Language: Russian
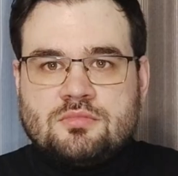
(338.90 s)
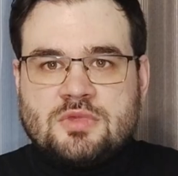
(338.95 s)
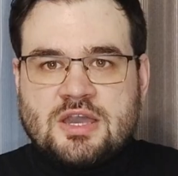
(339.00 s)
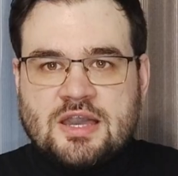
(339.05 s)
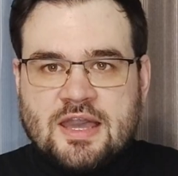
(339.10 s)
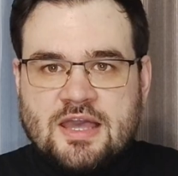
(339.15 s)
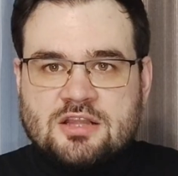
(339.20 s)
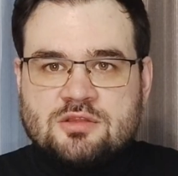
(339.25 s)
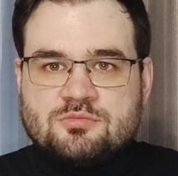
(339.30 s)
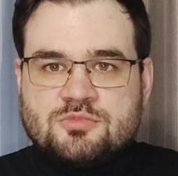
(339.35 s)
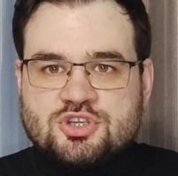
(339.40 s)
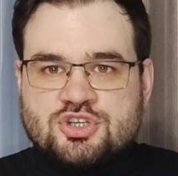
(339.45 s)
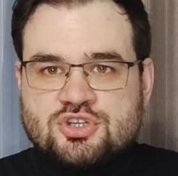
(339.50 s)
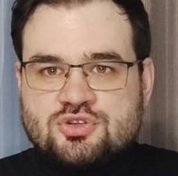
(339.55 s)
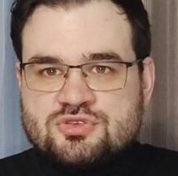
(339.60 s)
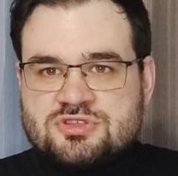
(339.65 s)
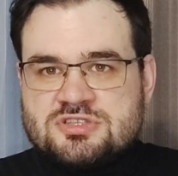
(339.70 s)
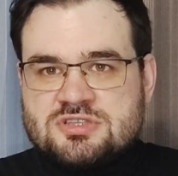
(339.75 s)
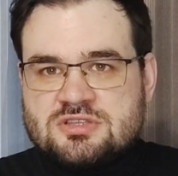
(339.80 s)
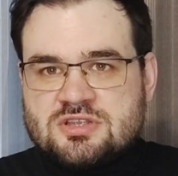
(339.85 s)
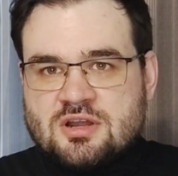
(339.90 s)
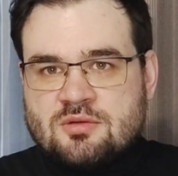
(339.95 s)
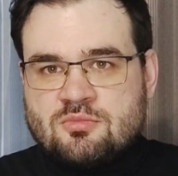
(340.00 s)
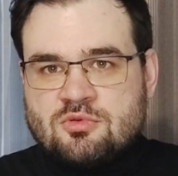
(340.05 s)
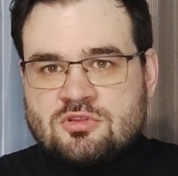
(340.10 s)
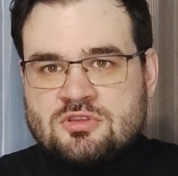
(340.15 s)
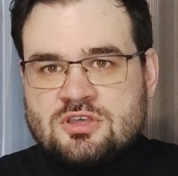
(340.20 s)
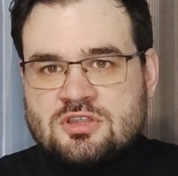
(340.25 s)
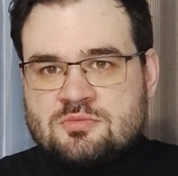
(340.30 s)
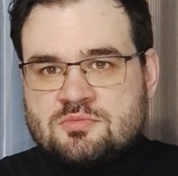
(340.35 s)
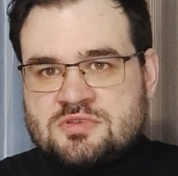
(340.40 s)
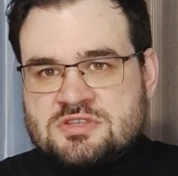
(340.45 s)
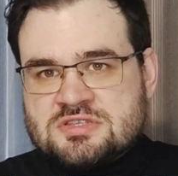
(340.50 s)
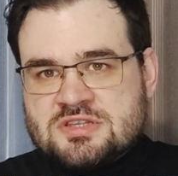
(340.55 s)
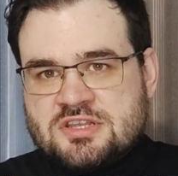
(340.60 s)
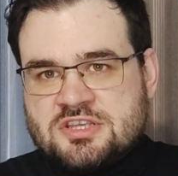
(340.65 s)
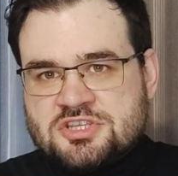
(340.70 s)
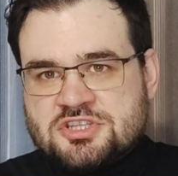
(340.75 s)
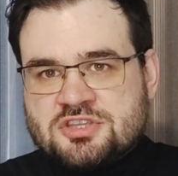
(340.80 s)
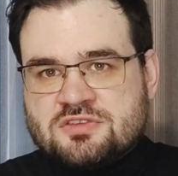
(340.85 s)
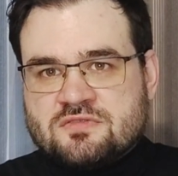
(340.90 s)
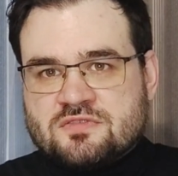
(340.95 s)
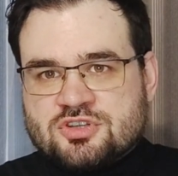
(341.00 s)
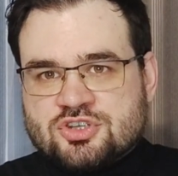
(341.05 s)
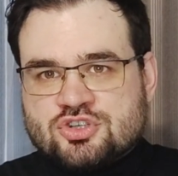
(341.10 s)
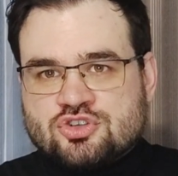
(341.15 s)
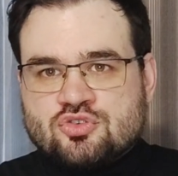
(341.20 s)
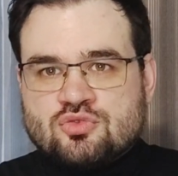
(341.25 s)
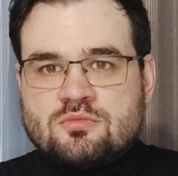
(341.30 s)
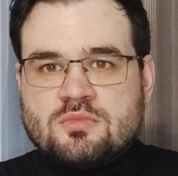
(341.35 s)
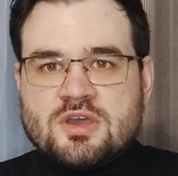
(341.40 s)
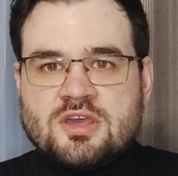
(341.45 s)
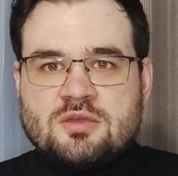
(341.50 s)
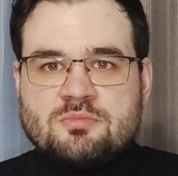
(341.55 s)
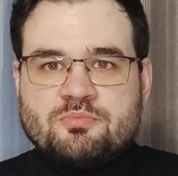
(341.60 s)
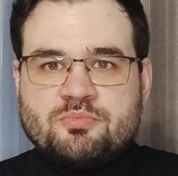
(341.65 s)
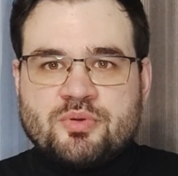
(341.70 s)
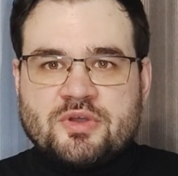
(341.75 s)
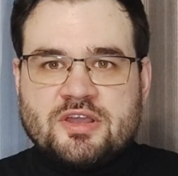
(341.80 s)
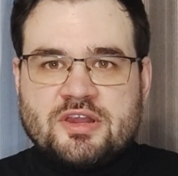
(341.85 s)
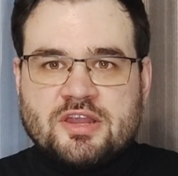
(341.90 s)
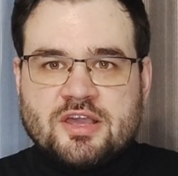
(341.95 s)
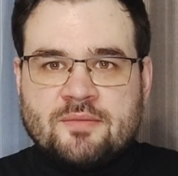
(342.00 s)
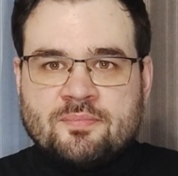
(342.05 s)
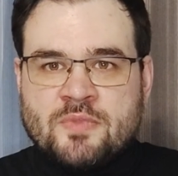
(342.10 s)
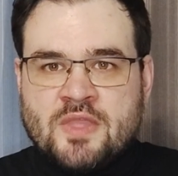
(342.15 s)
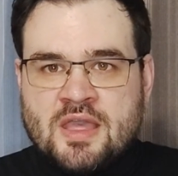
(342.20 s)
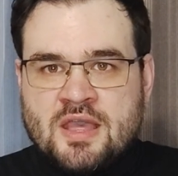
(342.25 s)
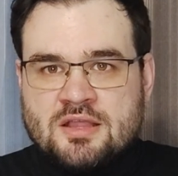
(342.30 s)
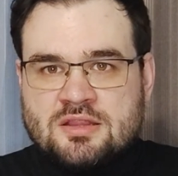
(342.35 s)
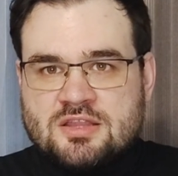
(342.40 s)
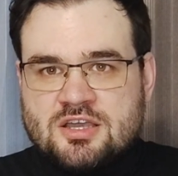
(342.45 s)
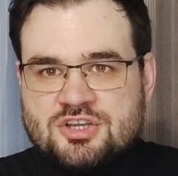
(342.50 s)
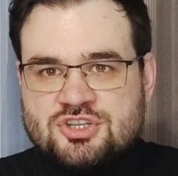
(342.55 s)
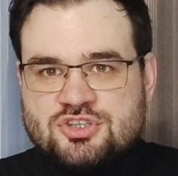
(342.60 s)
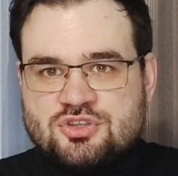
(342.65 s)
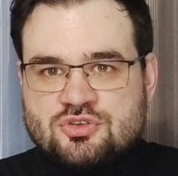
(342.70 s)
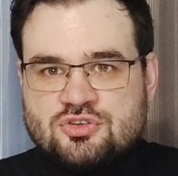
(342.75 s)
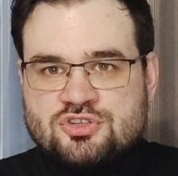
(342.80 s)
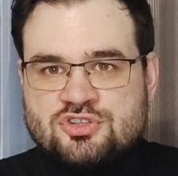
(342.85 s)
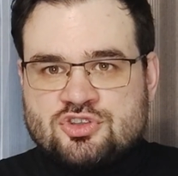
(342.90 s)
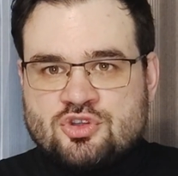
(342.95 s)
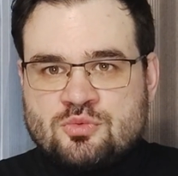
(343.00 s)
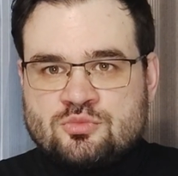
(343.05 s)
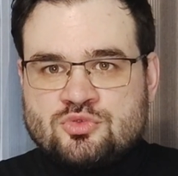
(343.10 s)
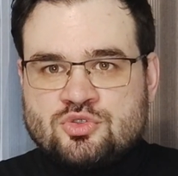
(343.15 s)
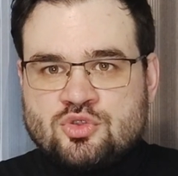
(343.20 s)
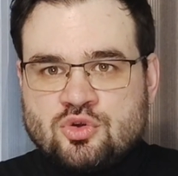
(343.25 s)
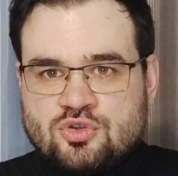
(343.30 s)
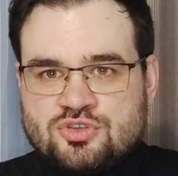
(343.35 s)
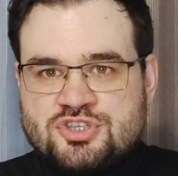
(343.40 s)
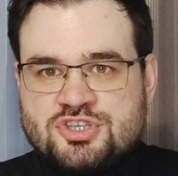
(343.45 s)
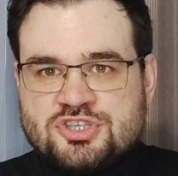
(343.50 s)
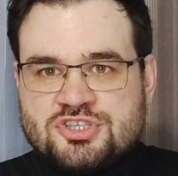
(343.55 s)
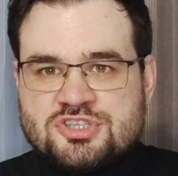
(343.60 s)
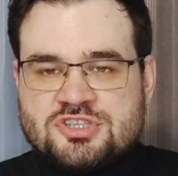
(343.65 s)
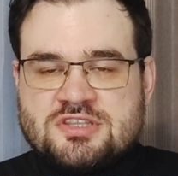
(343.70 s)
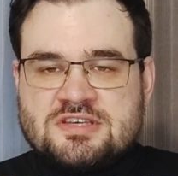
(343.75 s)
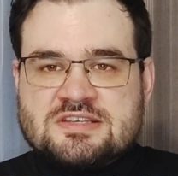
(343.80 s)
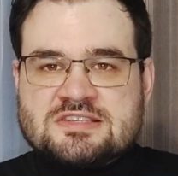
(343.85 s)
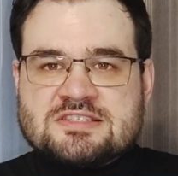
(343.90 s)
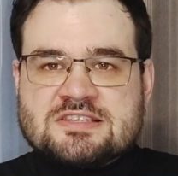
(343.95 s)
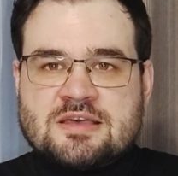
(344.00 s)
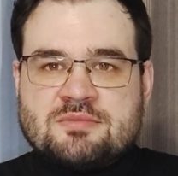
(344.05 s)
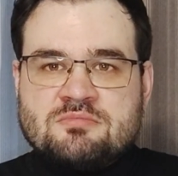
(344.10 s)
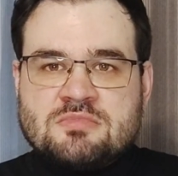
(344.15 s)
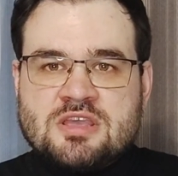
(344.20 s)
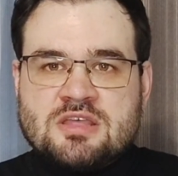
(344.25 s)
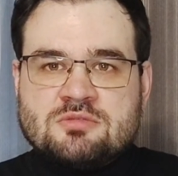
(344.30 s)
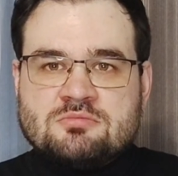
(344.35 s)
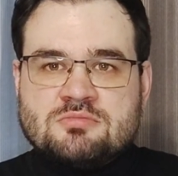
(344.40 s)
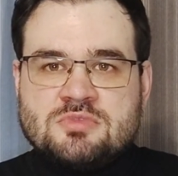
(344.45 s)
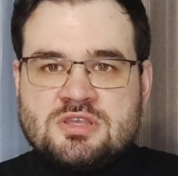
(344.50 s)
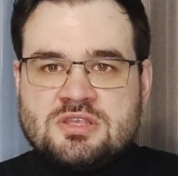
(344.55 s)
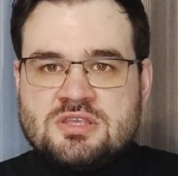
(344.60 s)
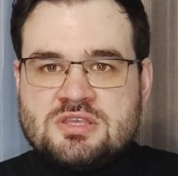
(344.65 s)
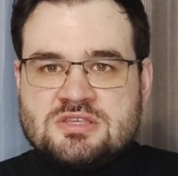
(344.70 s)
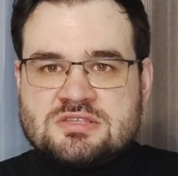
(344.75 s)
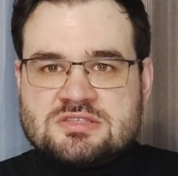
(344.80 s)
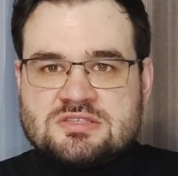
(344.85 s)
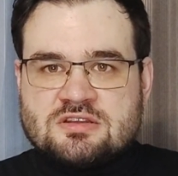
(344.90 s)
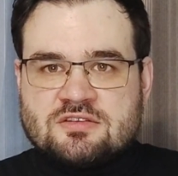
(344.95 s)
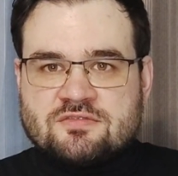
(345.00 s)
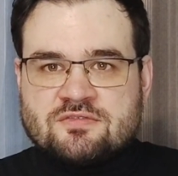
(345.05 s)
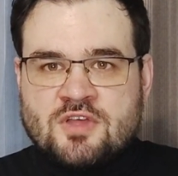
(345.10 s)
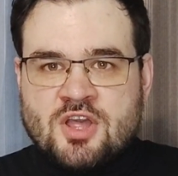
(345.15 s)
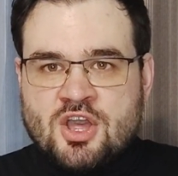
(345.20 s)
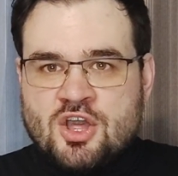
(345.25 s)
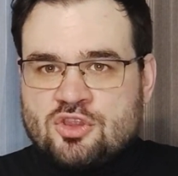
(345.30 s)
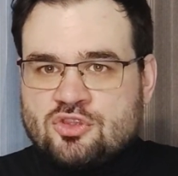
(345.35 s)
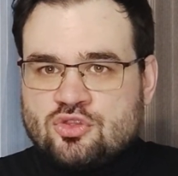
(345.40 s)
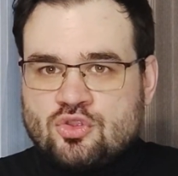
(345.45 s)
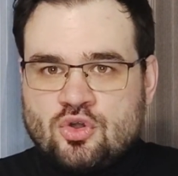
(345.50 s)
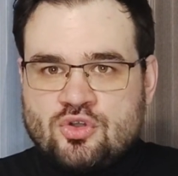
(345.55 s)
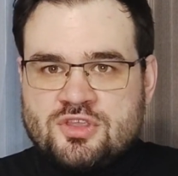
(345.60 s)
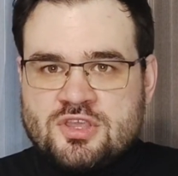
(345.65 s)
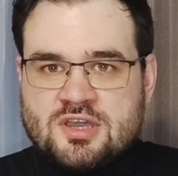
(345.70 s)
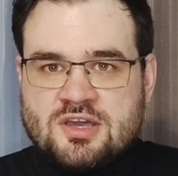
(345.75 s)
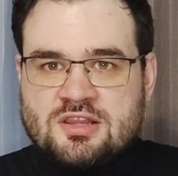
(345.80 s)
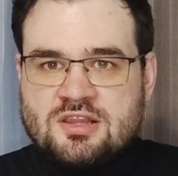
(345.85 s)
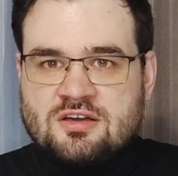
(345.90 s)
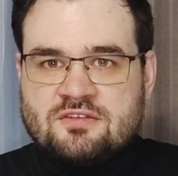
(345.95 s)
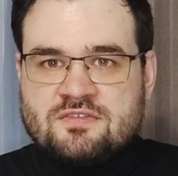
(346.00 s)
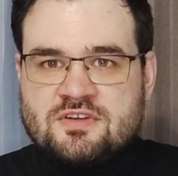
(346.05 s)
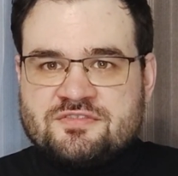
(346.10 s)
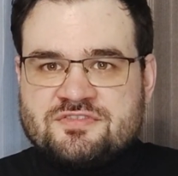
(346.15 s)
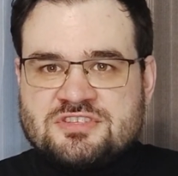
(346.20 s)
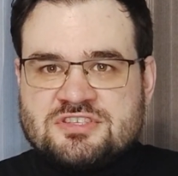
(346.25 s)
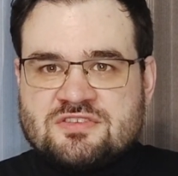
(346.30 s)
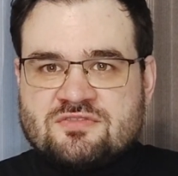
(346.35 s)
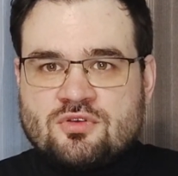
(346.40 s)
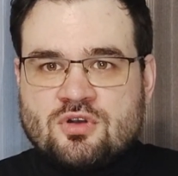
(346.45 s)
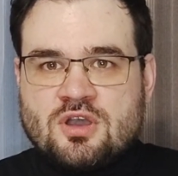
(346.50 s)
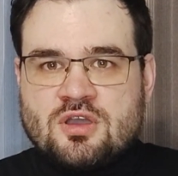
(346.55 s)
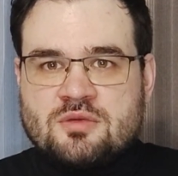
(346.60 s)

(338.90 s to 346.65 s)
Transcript: Михаил Мишустин работает без лишнего шума и пыли. Так что ждем точечных замен министров, но не главы всего